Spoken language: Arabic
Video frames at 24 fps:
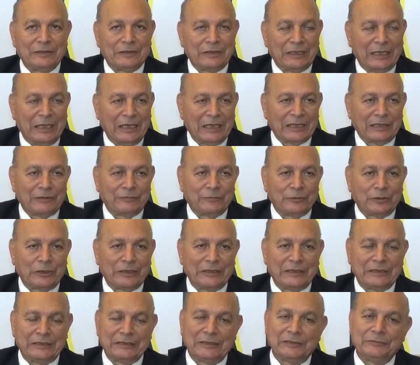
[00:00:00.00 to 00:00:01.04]
الحاجه
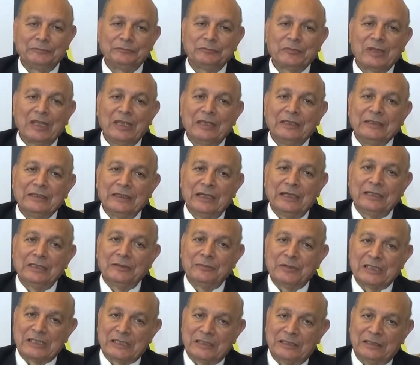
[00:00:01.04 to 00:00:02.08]
الفلانيه
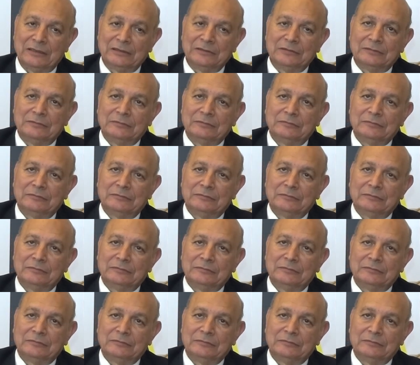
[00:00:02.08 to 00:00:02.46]
يعني مثلا